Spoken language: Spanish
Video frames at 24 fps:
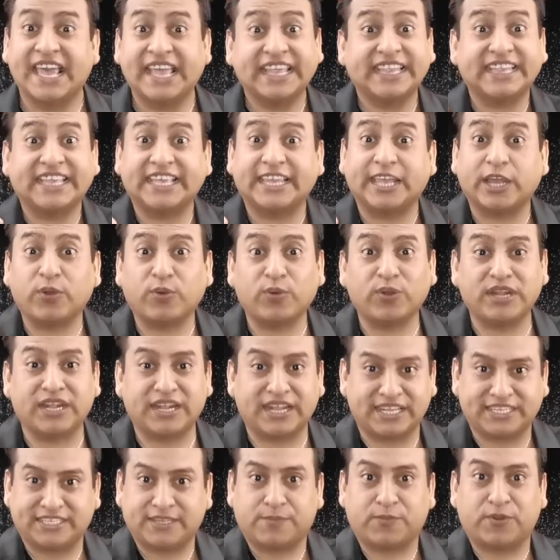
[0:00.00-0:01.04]
Te dejo el
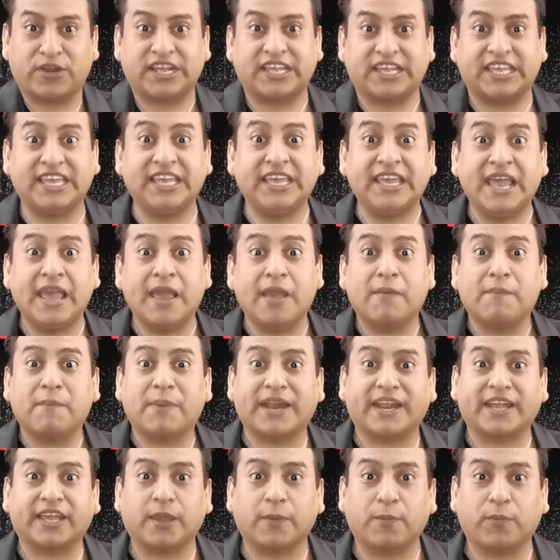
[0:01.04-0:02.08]
enlace por aquí
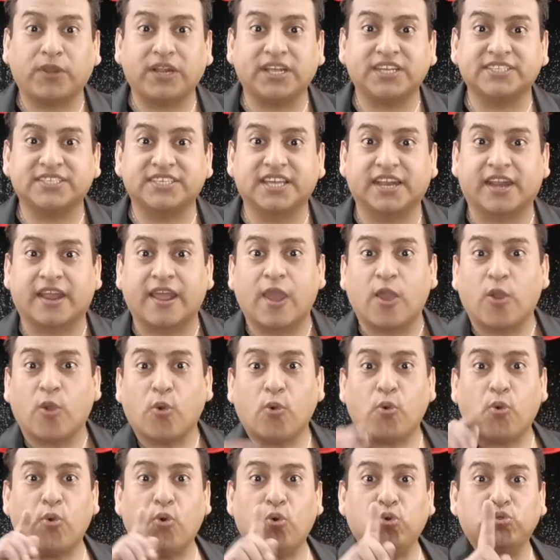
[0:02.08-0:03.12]
para que puedas ser
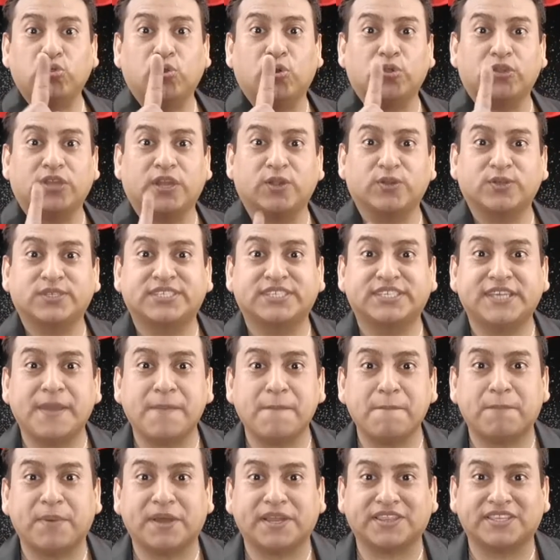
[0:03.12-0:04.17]
uno de los
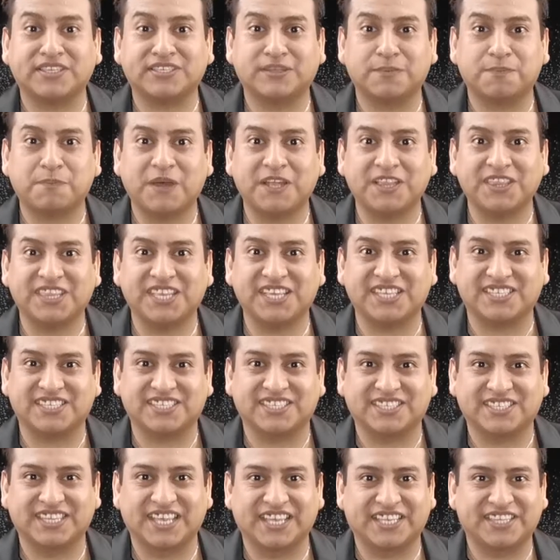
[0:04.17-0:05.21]
100 participantes
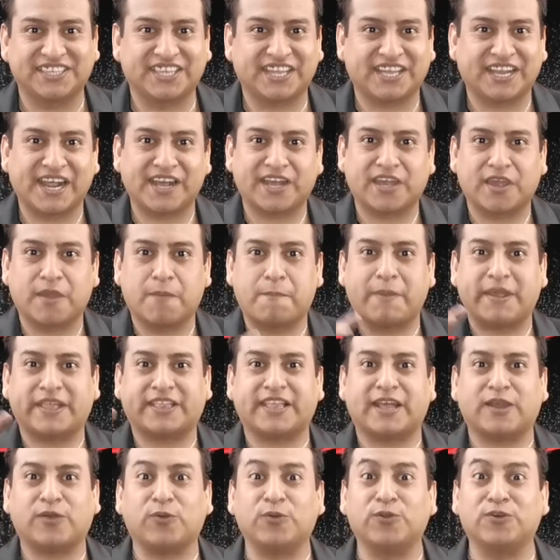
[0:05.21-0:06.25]
de este gran
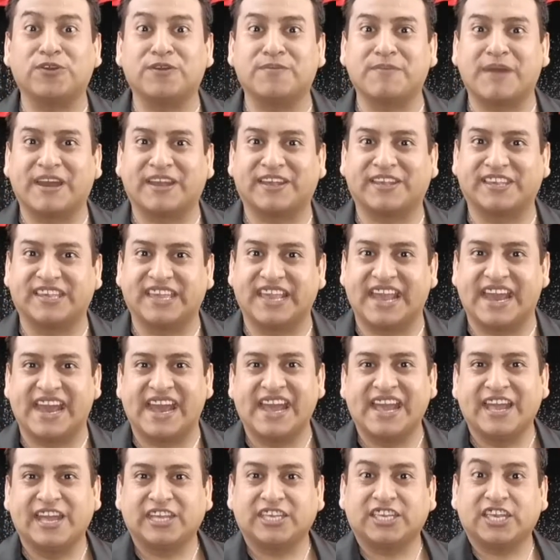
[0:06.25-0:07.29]
espectáculo de magia
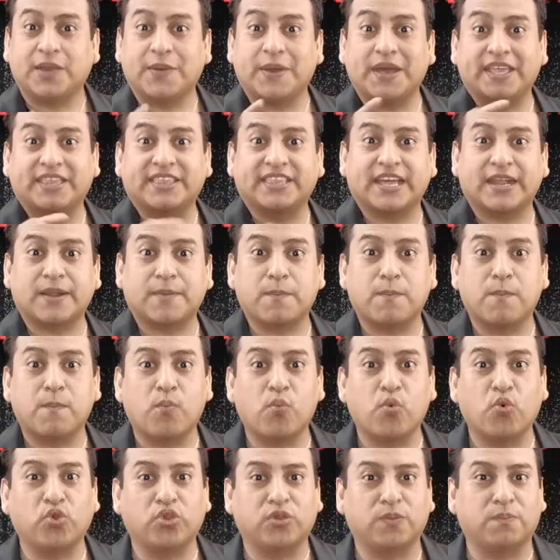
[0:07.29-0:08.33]
que va a estar
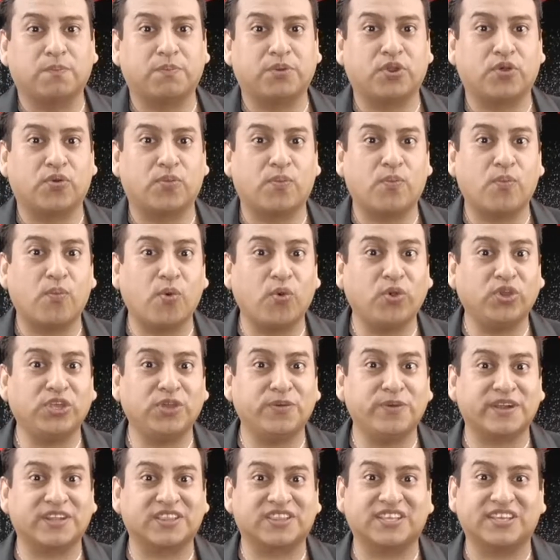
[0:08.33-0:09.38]
muy, pero muy
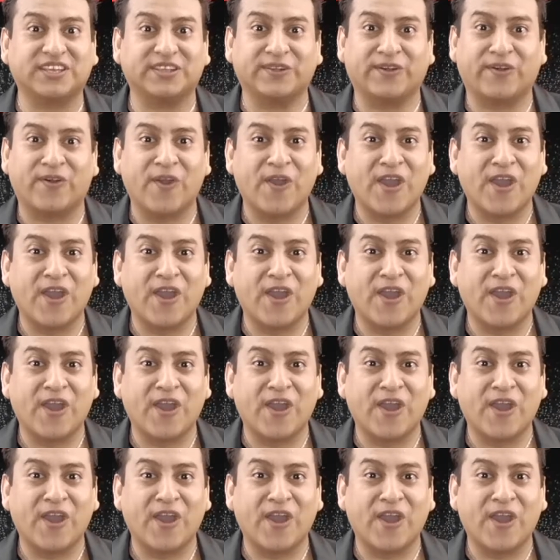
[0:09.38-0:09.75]
divertido.